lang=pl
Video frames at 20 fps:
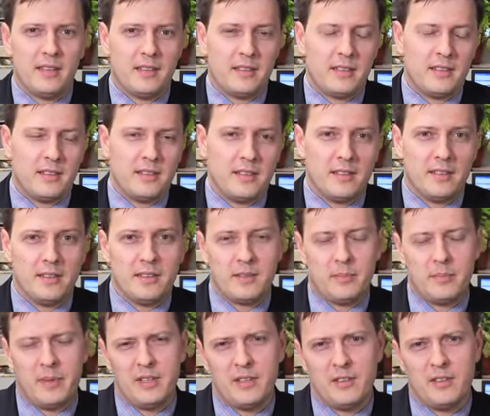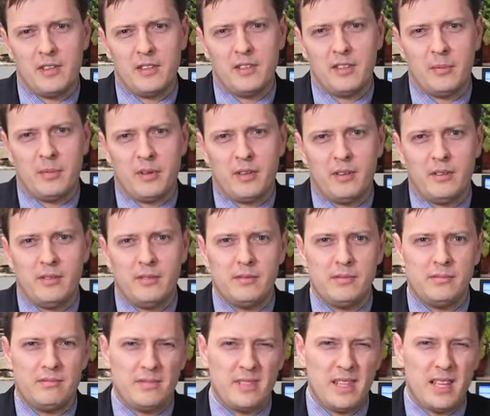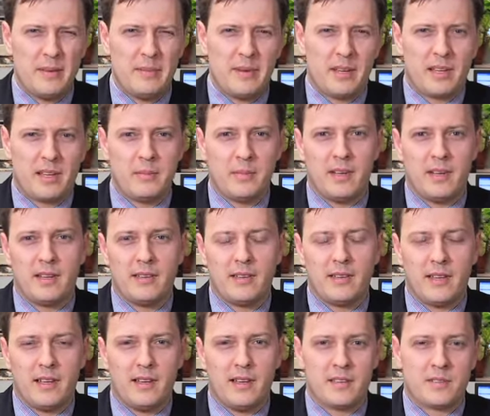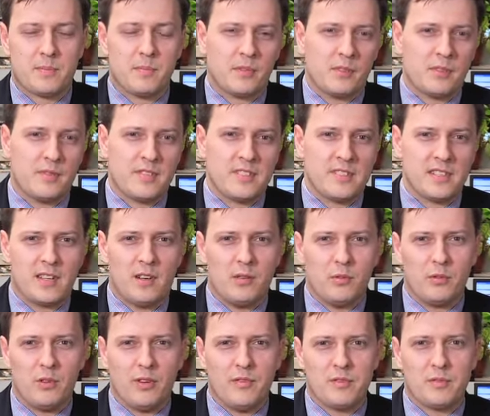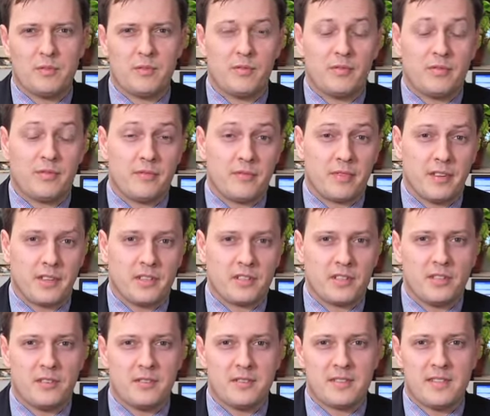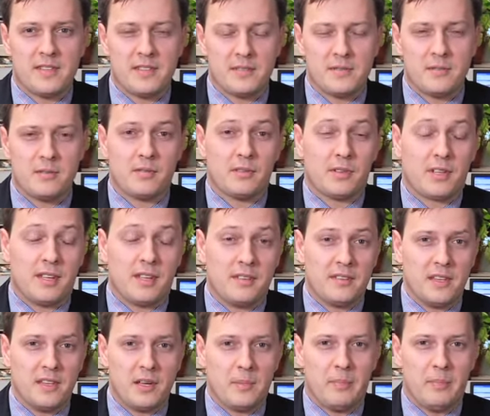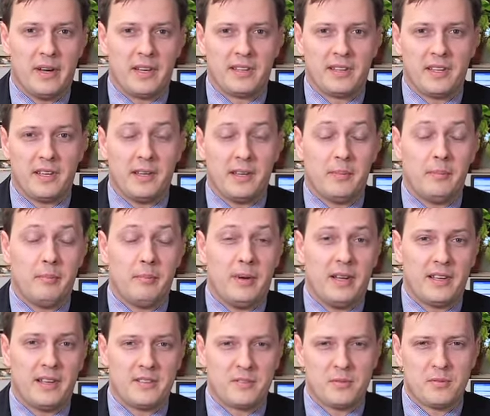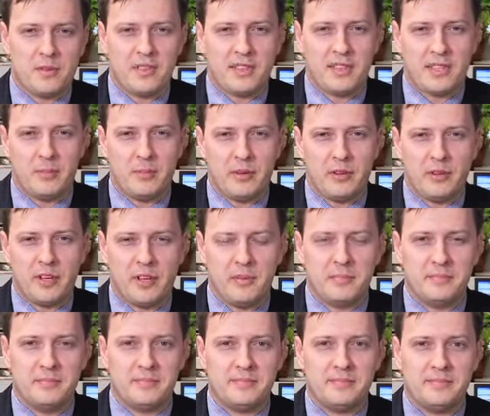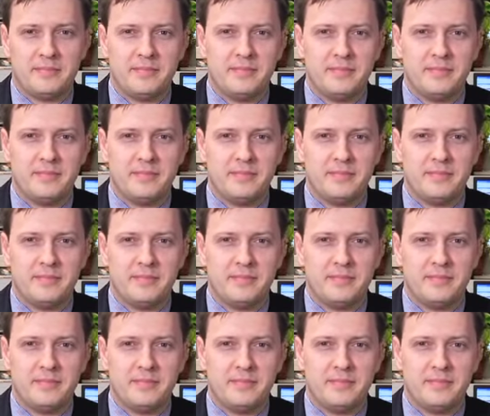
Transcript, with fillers: I e, dbanie i dobro nie ma chyba dla, z punktu widzenia ludowców większego sensu, kiedy ich partia balansuje nad progiem.